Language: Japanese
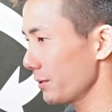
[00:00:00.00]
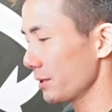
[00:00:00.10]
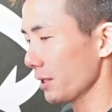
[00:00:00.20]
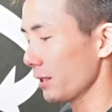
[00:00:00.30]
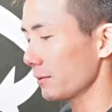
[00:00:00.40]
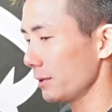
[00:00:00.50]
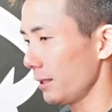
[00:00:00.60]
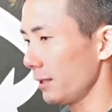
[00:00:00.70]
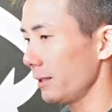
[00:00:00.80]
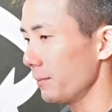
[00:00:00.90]
いうんじゃなく
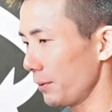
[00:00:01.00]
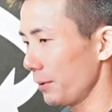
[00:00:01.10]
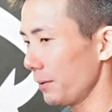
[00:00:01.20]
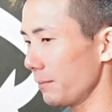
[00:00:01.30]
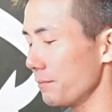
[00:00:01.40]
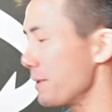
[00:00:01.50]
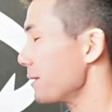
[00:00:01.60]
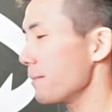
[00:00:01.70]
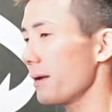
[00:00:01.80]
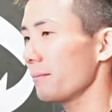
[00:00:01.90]
てでも
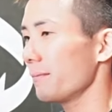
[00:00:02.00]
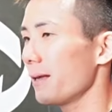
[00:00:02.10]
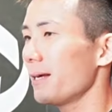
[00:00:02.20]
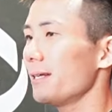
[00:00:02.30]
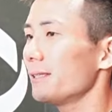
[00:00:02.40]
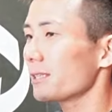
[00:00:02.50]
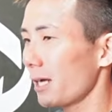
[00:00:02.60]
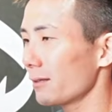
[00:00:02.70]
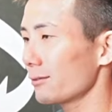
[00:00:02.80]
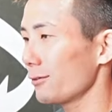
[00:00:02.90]
目
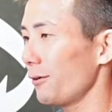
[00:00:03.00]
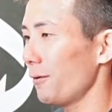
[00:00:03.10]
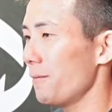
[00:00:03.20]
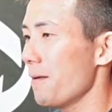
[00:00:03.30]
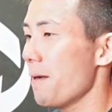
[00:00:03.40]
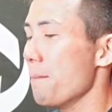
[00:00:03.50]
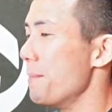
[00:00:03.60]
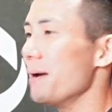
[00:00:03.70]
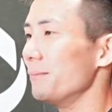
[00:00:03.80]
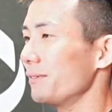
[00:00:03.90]
ちゃんと
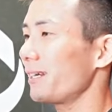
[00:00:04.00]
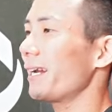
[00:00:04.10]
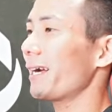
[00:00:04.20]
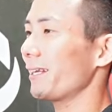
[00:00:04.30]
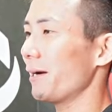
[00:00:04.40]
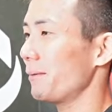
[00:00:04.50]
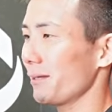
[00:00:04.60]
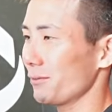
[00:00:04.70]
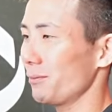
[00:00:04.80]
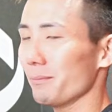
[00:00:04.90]
目向けなきゃダメ
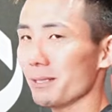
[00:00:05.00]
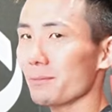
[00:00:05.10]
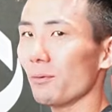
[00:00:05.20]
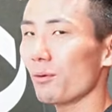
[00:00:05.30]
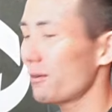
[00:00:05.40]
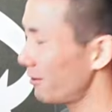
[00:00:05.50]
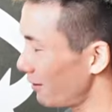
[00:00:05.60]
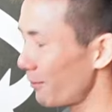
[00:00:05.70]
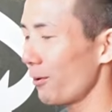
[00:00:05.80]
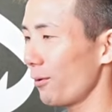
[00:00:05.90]
だと思います僕
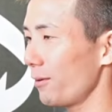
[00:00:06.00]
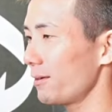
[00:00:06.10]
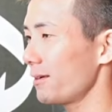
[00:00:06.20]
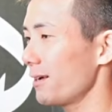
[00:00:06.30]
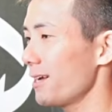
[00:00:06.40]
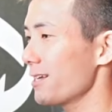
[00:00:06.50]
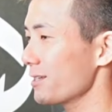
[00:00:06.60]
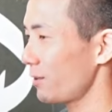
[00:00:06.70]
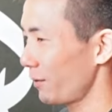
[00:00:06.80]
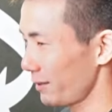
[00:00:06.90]
はもう
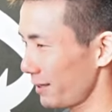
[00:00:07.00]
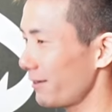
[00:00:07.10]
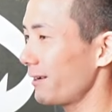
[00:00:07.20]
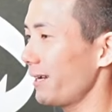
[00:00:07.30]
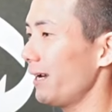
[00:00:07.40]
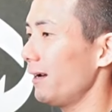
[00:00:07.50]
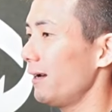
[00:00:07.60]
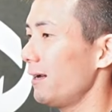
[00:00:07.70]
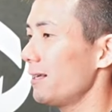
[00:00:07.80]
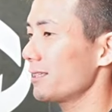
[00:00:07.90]
それだけはね
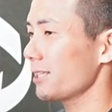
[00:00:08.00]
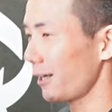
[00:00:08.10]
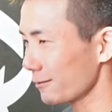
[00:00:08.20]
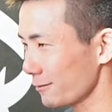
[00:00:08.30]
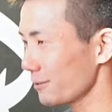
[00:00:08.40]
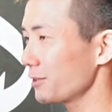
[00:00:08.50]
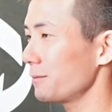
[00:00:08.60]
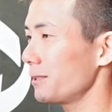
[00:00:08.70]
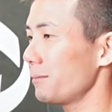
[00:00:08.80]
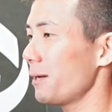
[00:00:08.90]
ちゃんと自
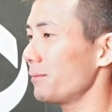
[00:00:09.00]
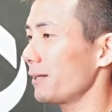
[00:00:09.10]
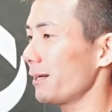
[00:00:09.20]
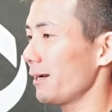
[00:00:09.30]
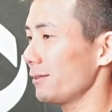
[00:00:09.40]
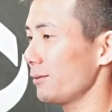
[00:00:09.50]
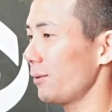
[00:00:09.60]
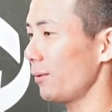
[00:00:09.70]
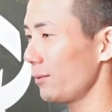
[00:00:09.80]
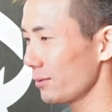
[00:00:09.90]
分に目向けないと
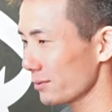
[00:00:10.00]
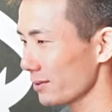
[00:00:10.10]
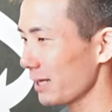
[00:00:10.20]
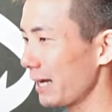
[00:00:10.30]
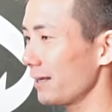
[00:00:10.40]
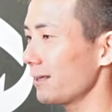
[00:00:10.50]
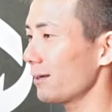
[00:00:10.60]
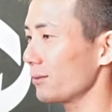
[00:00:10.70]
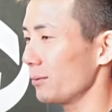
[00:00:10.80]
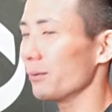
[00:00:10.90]
ほんと大変にな
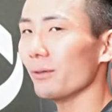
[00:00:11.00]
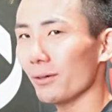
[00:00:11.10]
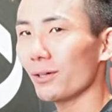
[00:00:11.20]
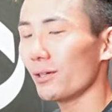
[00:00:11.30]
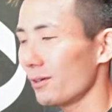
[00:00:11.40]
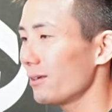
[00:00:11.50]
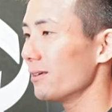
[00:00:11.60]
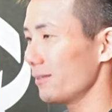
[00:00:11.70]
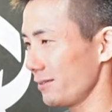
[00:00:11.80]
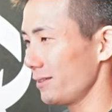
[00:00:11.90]
ると思うよ
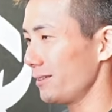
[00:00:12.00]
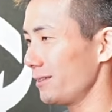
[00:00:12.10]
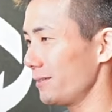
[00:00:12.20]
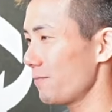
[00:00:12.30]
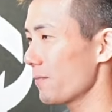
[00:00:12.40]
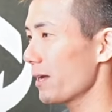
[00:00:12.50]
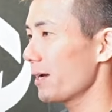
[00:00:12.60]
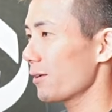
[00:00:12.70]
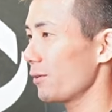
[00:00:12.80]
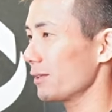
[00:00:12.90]
うん
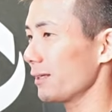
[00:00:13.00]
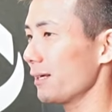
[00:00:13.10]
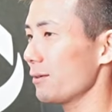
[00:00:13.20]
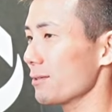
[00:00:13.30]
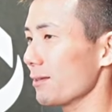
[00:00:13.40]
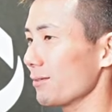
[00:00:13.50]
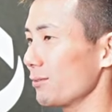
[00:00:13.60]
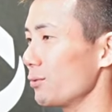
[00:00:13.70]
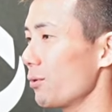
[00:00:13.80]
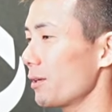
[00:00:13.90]
こういったナヨさんとか
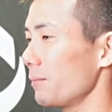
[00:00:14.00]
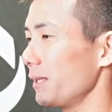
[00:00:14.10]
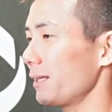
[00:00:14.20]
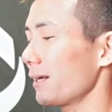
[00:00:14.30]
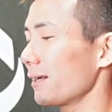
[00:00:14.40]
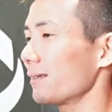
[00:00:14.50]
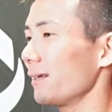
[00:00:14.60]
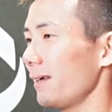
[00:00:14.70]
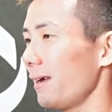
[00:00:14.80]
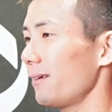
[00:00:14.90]
の動き見習っ
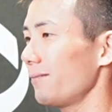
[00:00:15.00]
てね